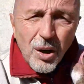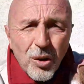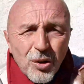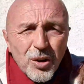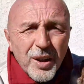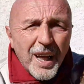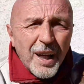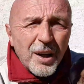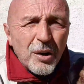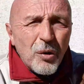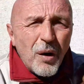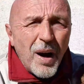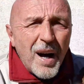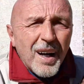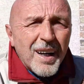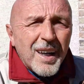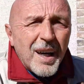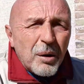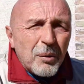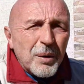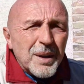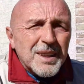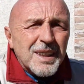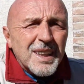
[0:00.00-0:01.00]
lo danno anche
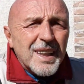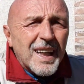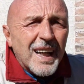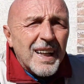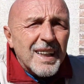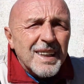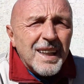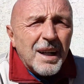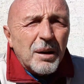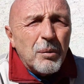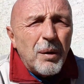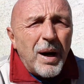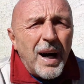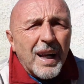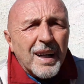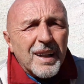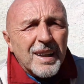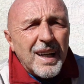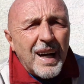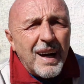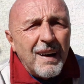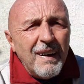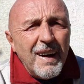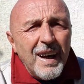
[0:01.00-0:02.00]
questi cani da
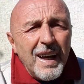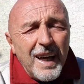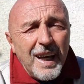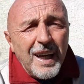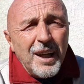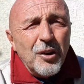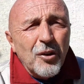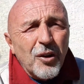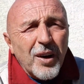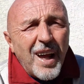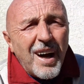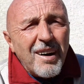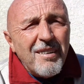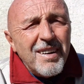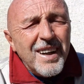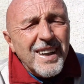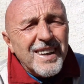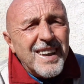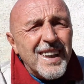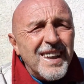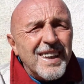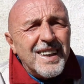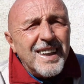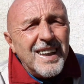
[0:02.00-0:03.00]
guardia e non
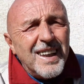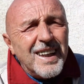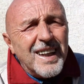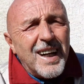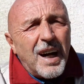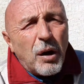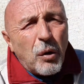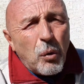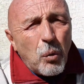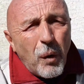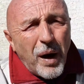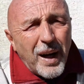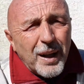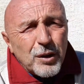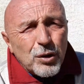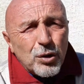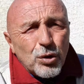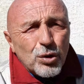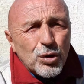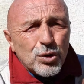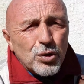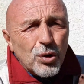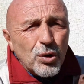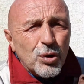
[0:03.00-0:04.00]
avete idea
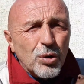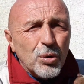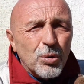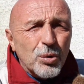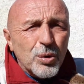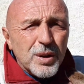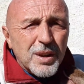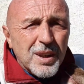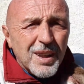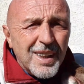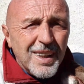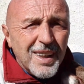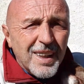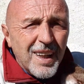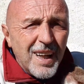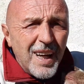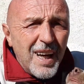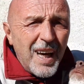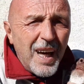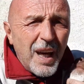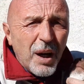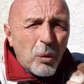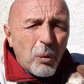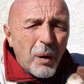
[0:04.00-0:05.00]
quanto sono utili
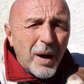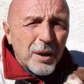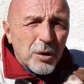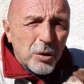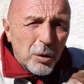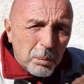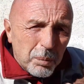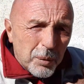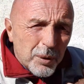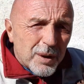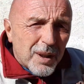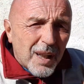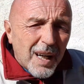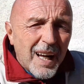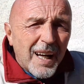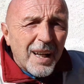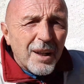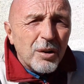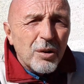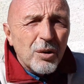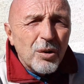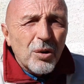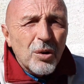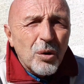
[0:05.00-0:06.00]
e quando
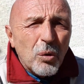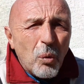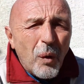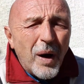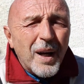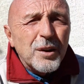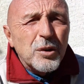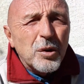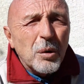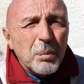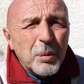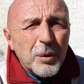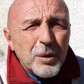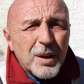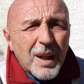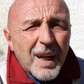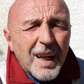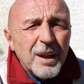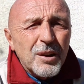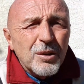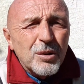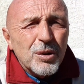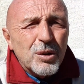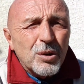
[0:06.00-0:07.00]
potranno, quando quanto
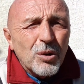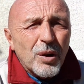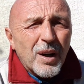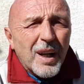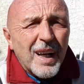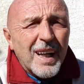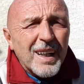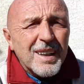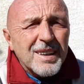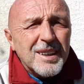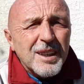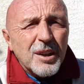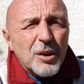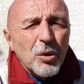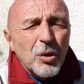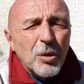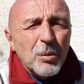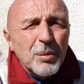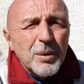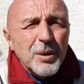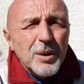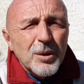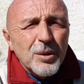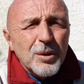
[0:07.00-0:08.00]
potranno tornarci
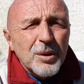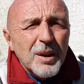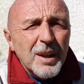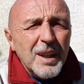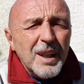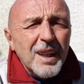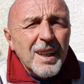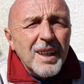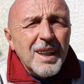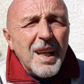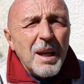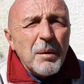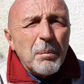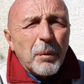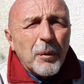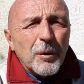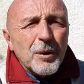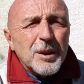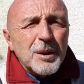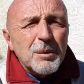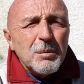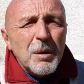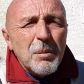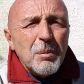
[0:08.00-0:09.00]
comodo nei
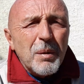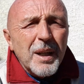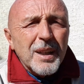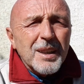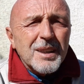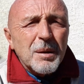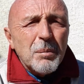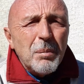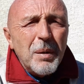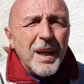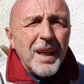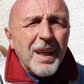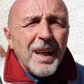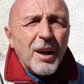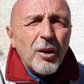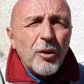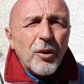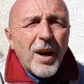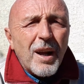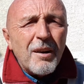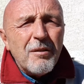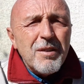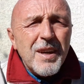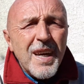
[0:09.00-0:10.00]
prossimi mesi. Bene,
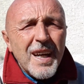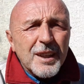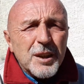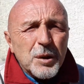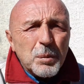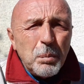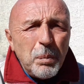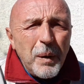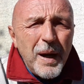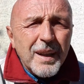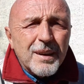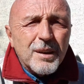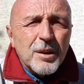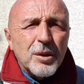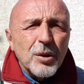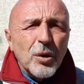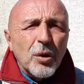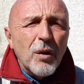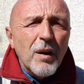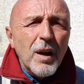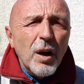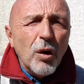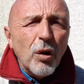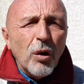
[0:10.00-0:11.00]
allora vi
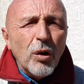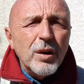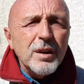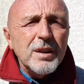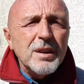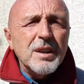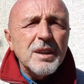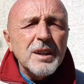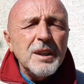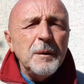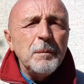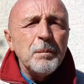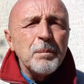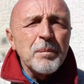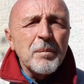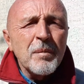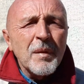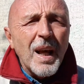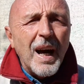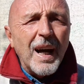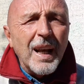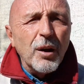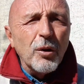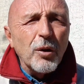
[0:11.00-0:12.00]
aspetto oggi
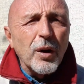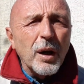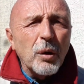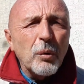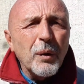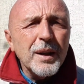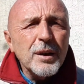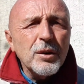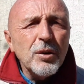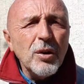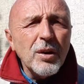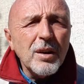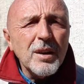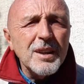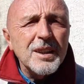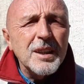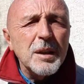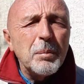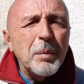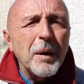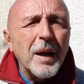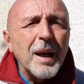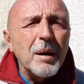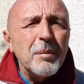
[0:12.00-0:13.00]
alle ore 14
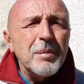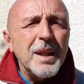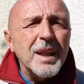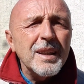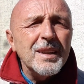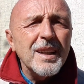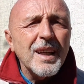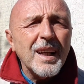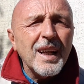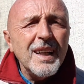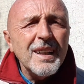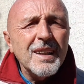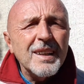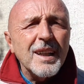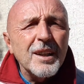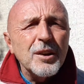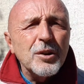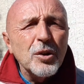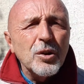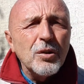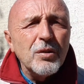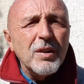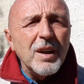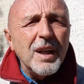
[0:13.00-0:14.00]
per la mia diretta
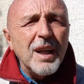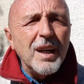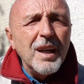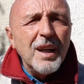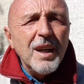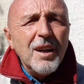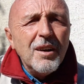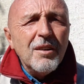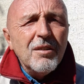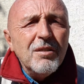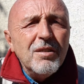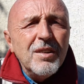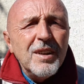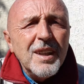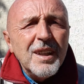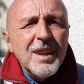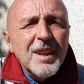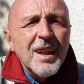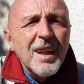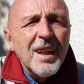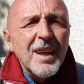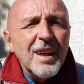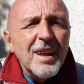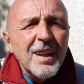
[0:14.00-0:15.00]
dove vi...
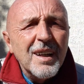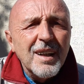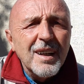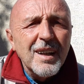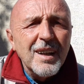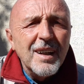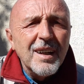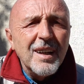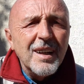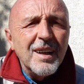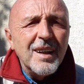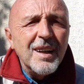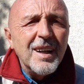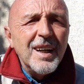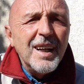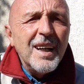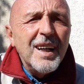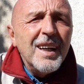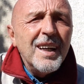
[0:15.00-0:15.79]
Eh,